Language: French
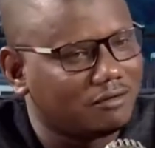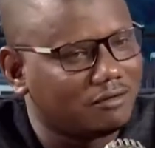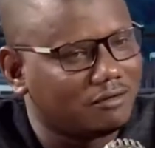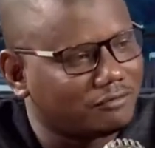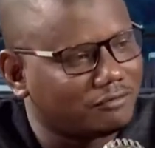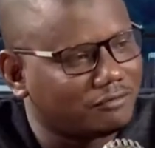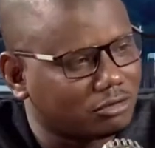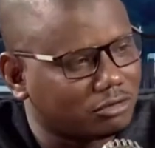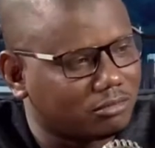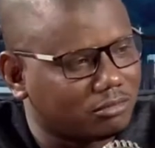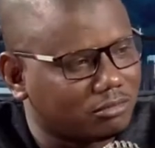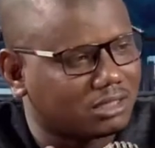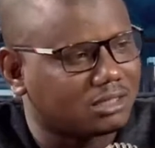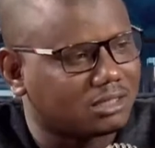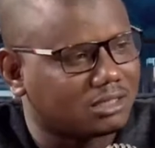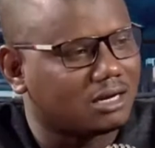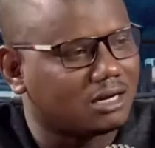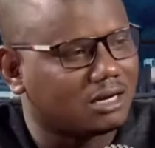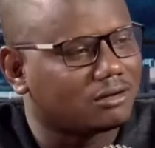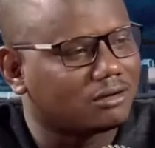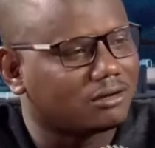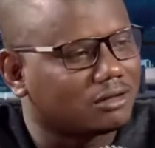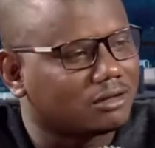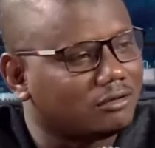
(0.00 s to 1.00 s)

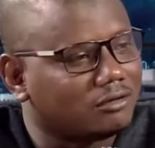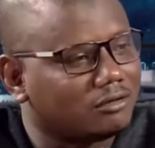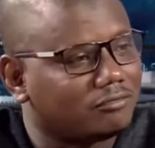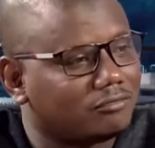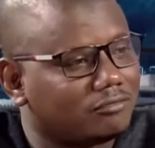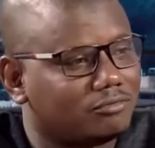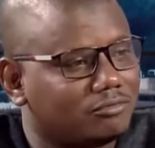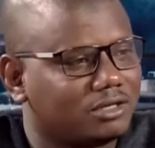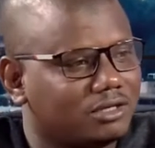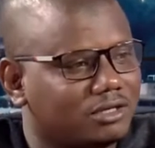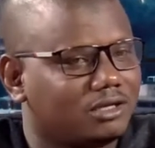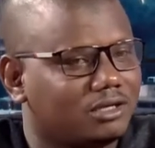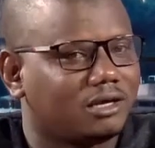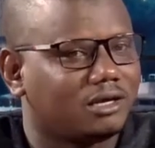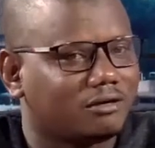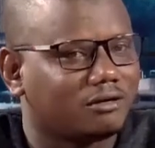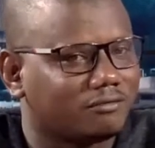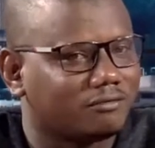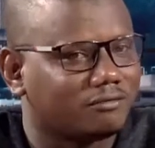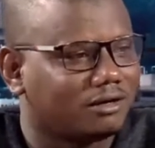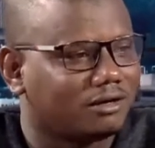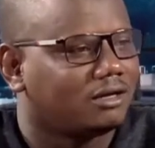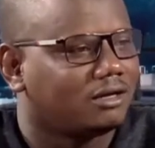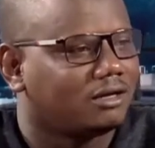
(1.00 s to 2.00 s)
environnementales que vous menez
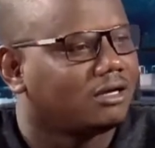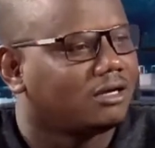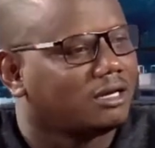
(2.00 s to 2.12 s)
avant